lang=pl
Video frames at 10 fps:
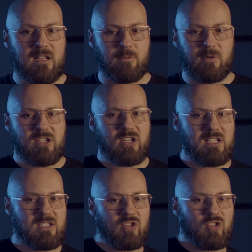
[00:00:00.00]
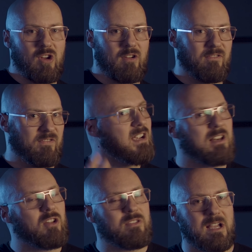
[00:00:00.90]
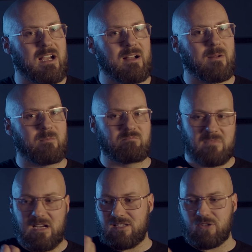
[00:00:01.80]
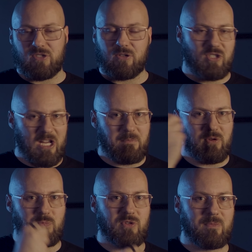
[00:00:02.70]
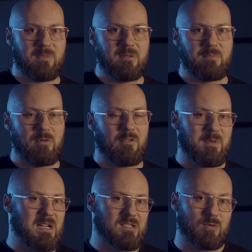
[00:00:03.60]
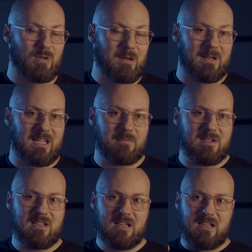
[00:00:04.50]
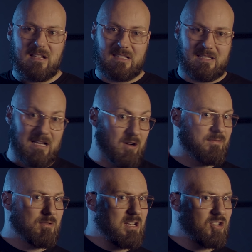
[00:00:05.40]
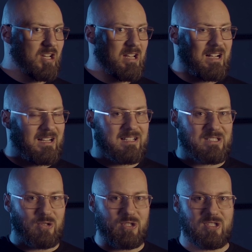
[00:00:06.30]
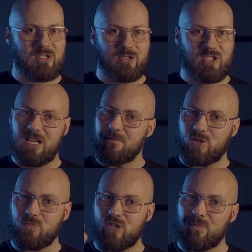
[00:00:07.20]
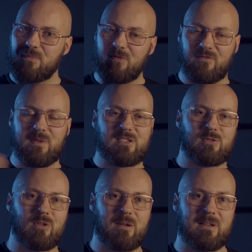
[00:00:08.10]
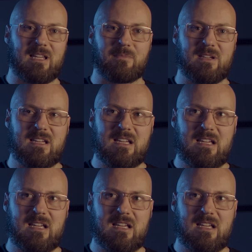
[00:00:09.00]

No bo jeżeli coś wygląda jak coś, co chcielibyśmy, żeby było w miejscu, które badamy, zachowuje się jak coś, co chcielibyśmy, żeby było w miejscu, które badamy,